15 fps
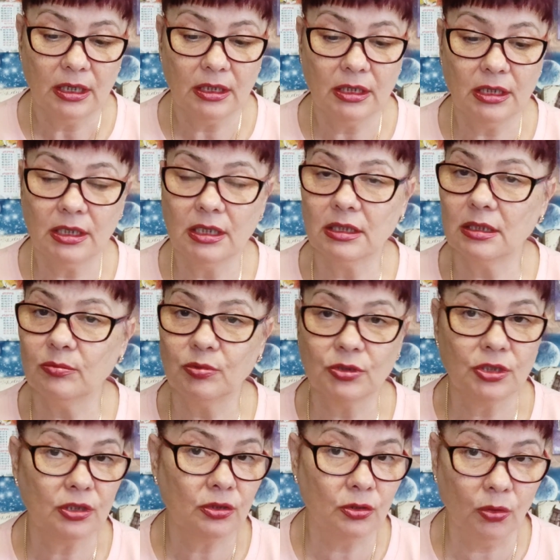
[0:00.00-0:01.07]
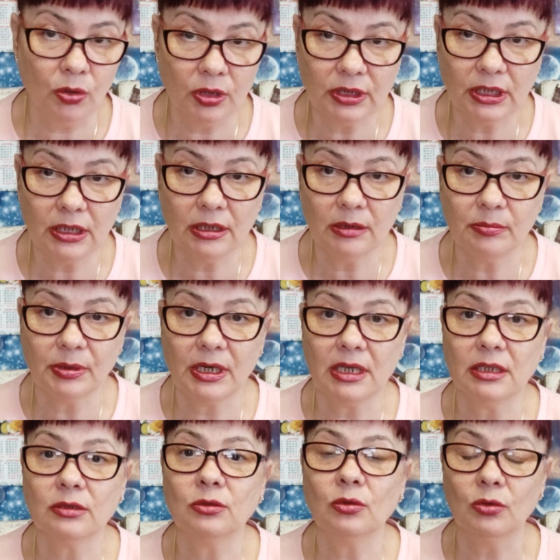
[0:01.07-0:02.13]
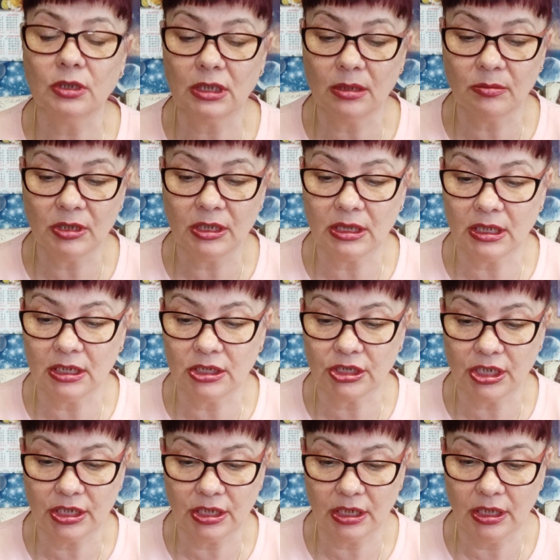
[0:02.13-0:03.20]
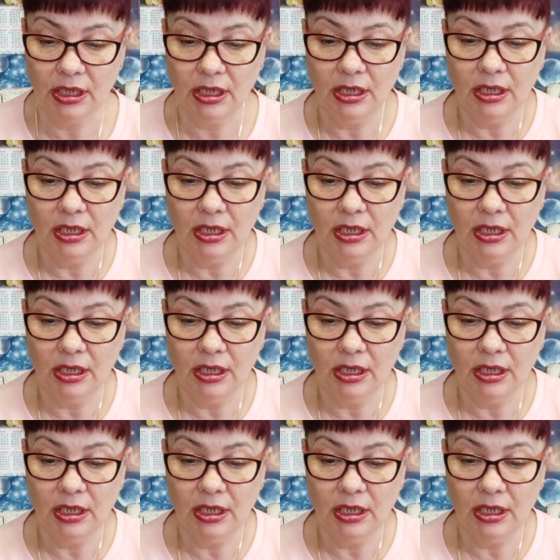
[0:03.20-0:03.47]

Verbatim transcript: э, это будет долгий брак, долгими отношения.